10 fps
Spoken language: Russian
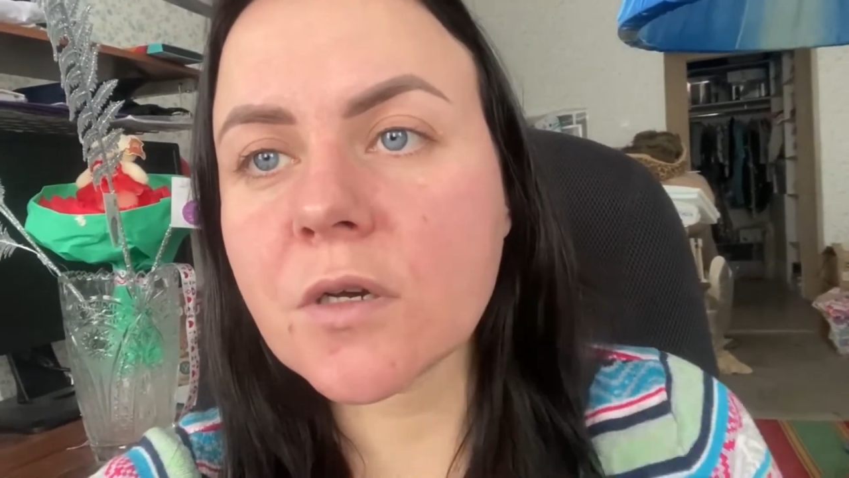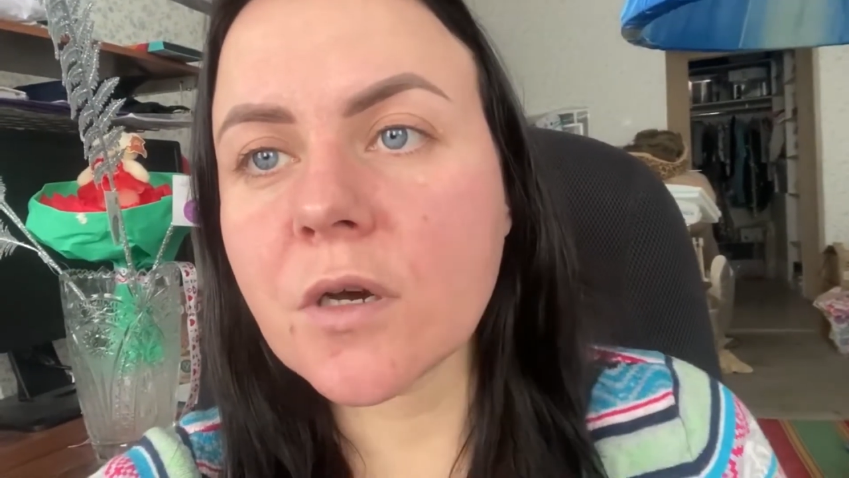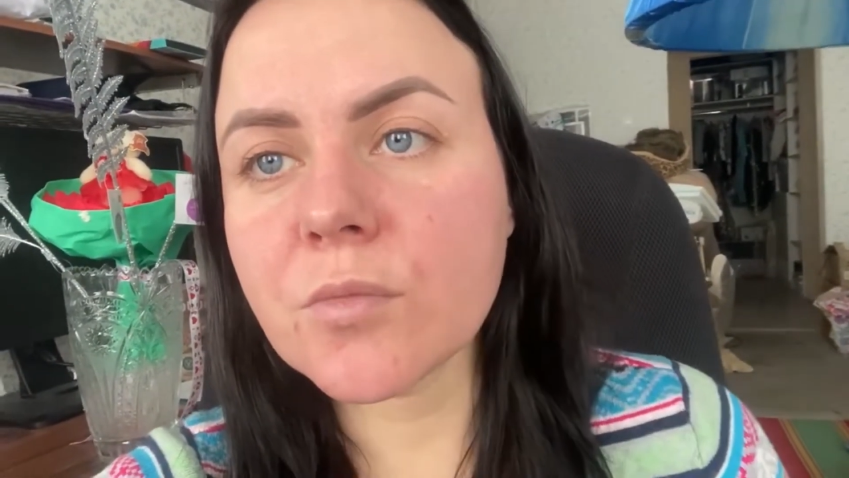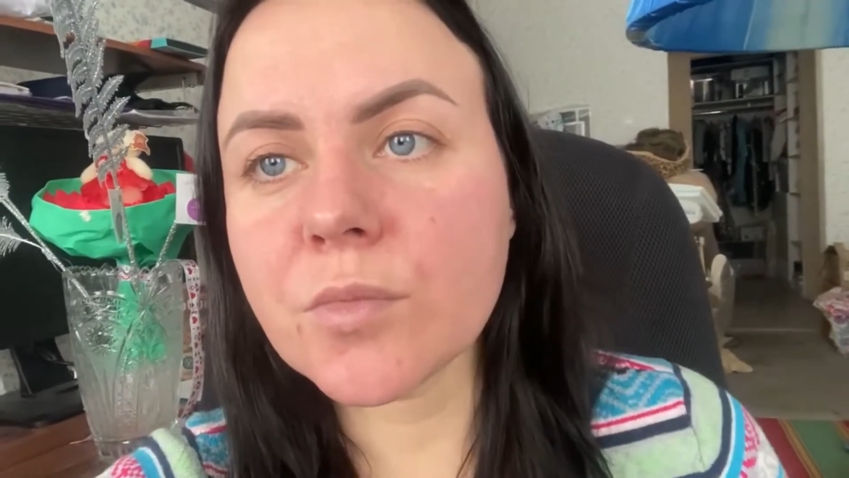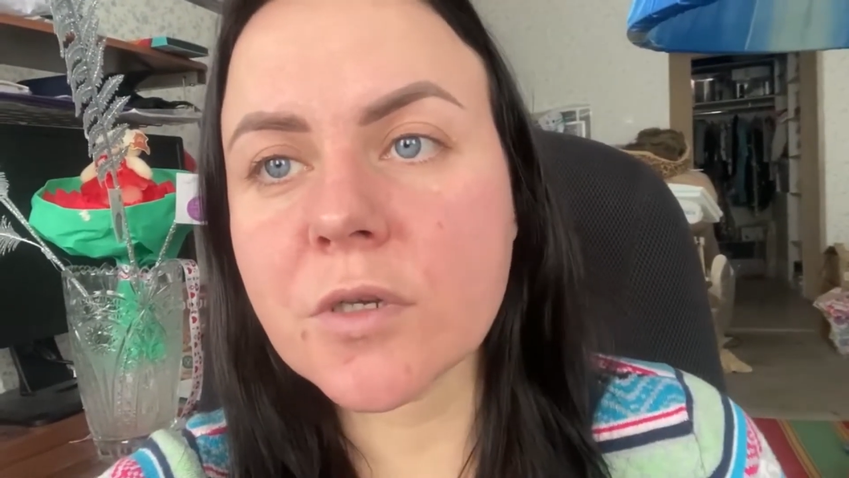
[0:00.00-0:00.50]

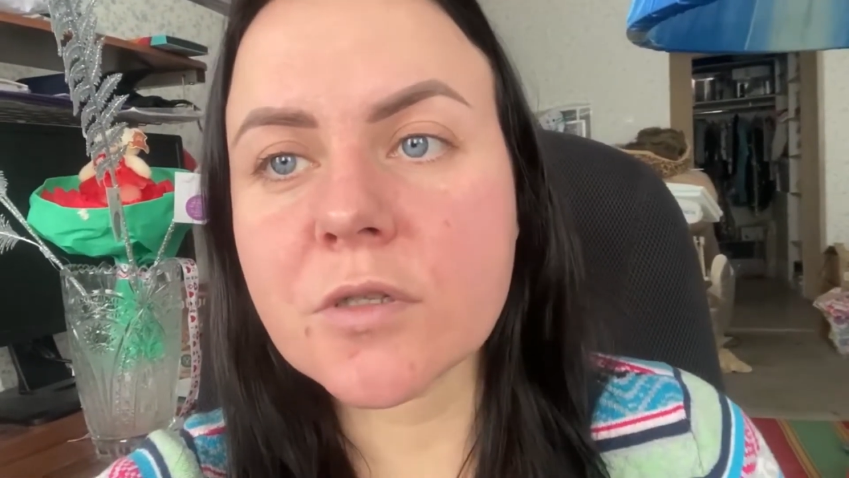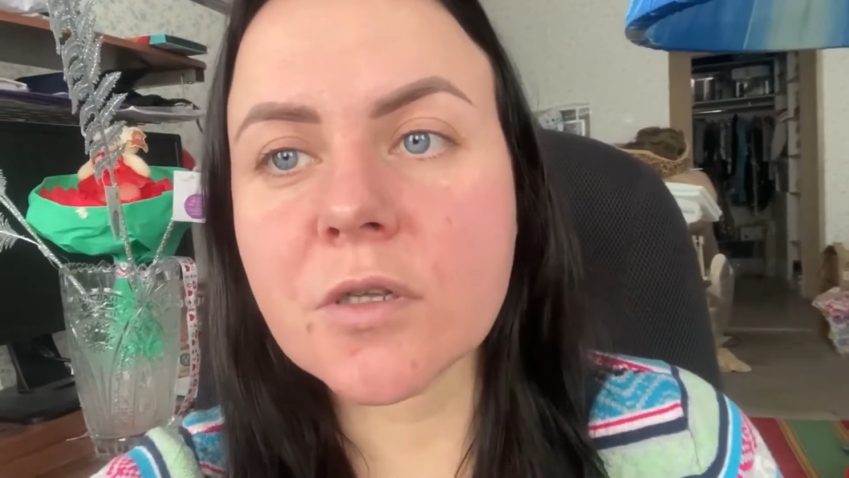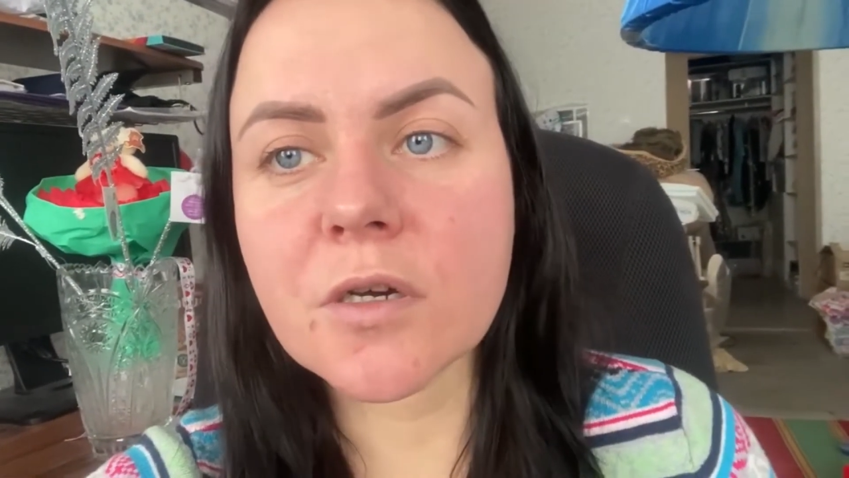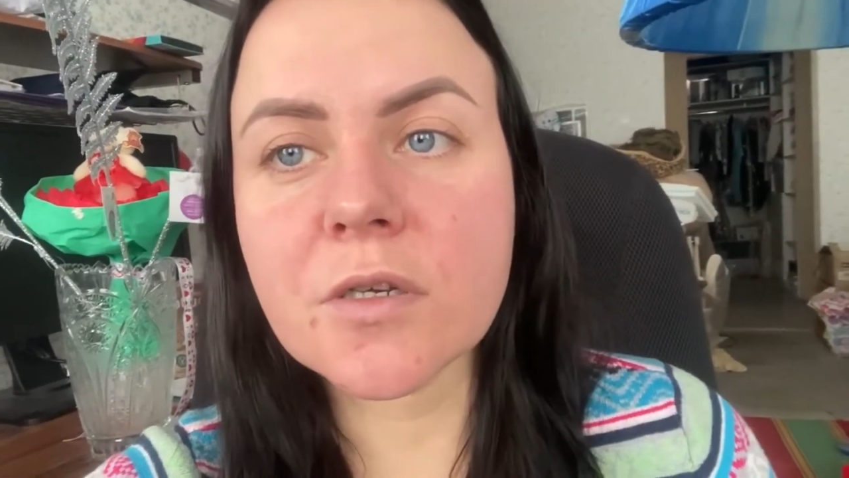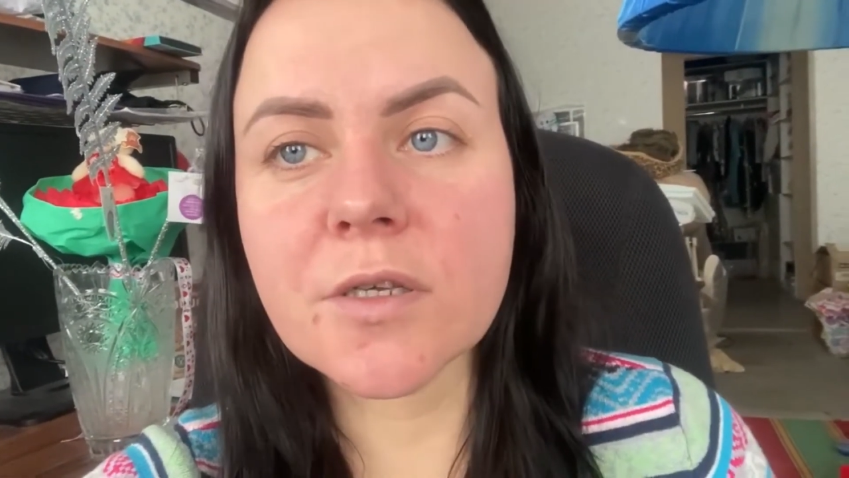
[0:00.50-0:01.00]
как были,
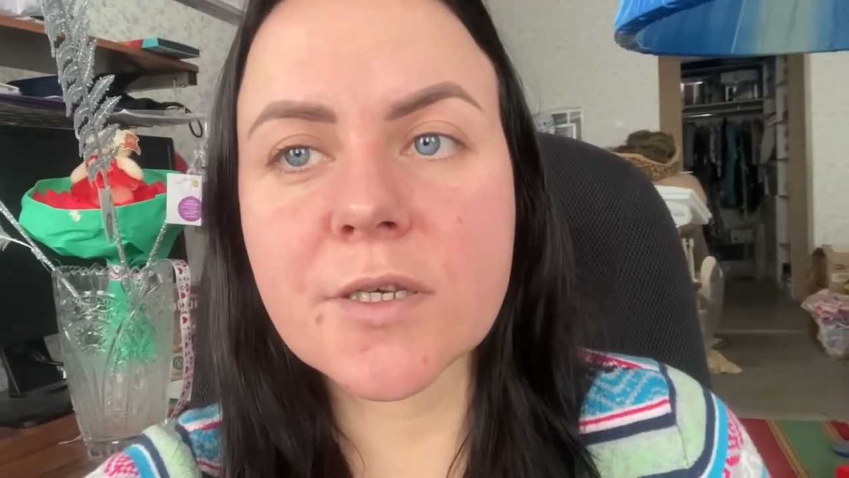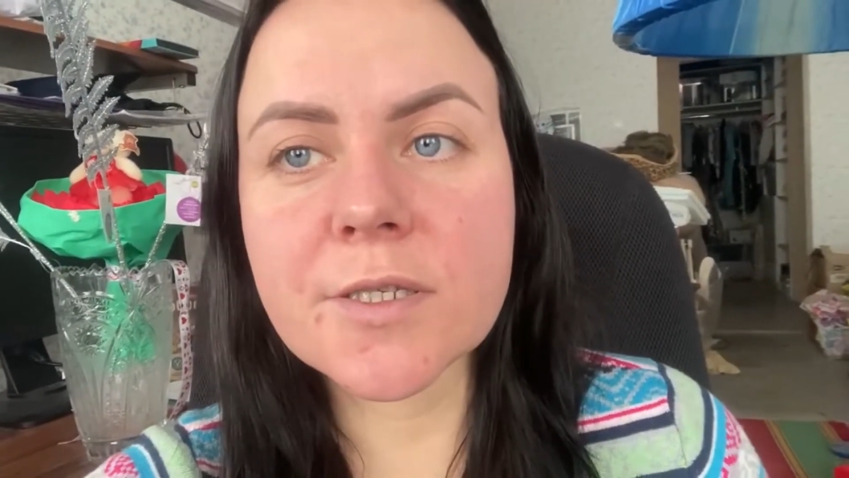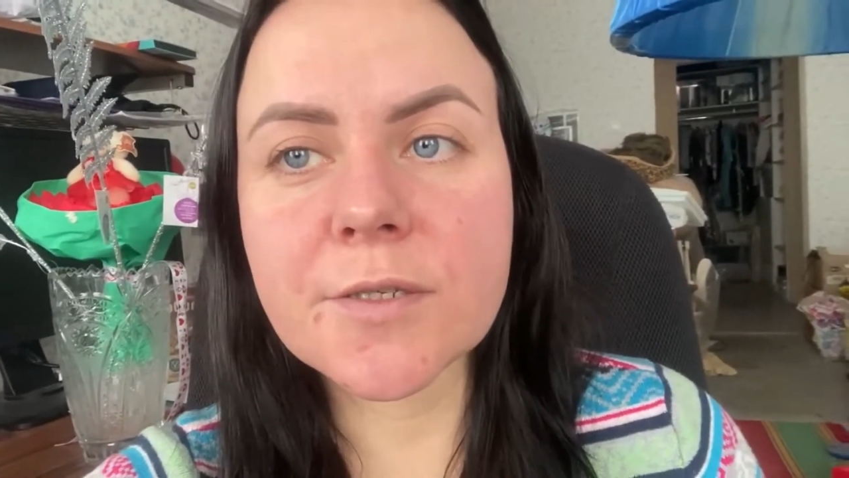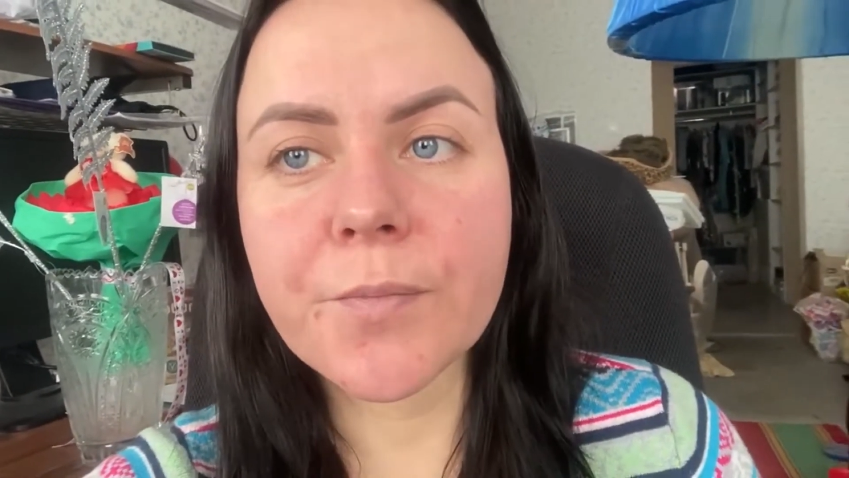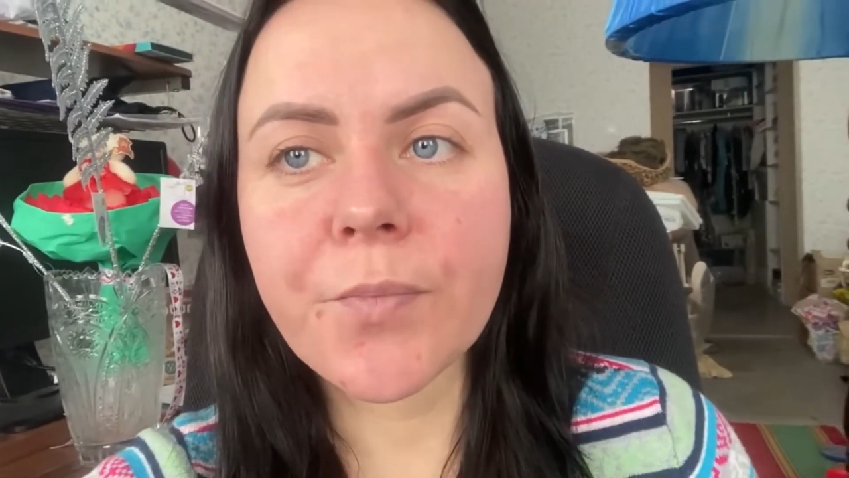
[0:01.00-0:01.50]
так и
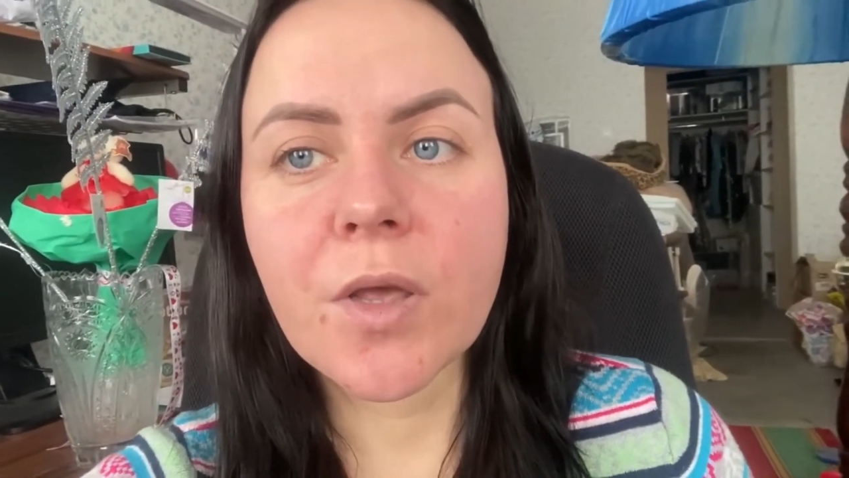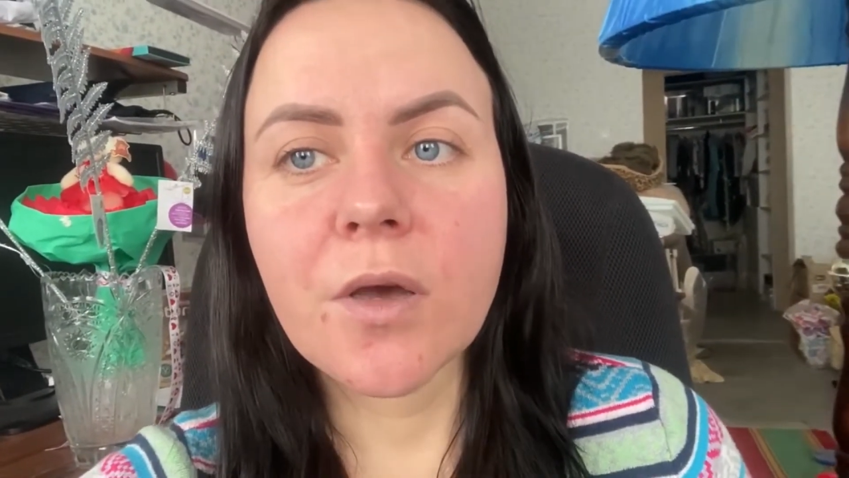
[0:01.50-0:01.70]
есть.